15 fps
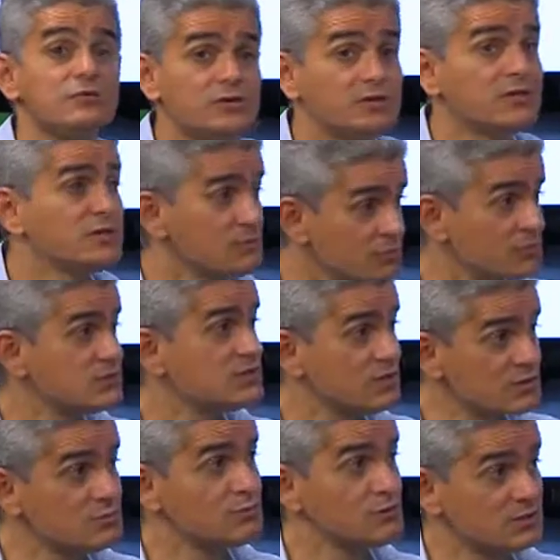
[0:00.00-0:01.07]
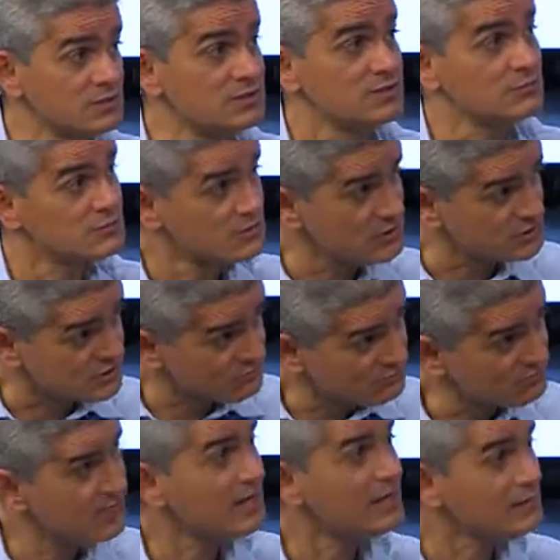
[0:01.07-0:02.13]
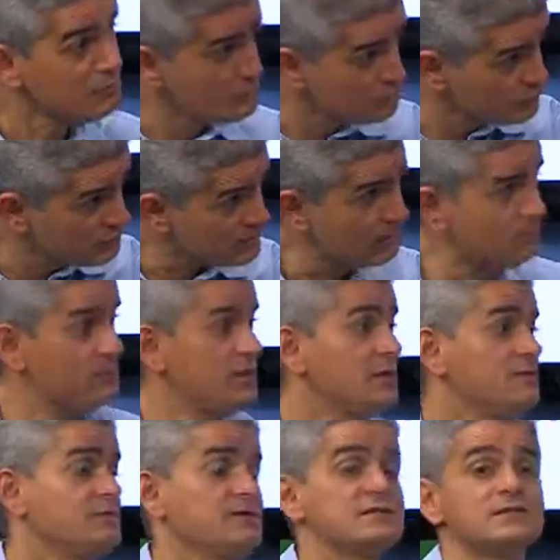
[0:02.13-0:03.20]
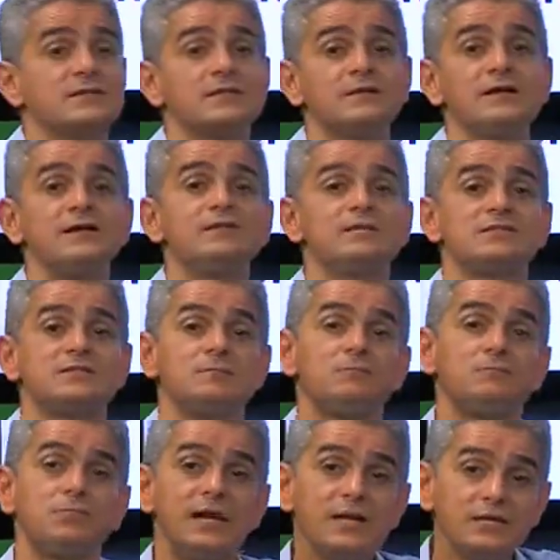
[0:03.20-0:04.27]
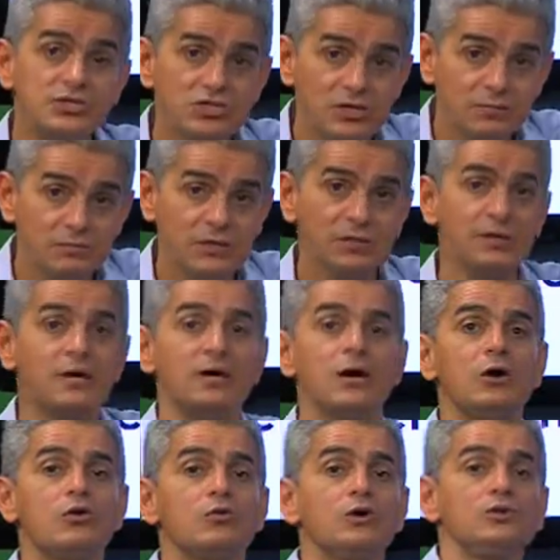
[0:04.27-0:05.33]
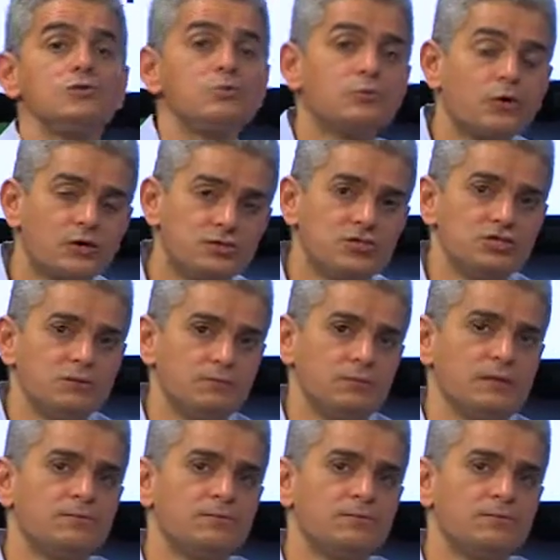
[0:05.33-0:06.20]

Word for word: 80% de proteção, ou seja, vale muito a pena fazer tanto esse pré-dipping quanto pós-DIP.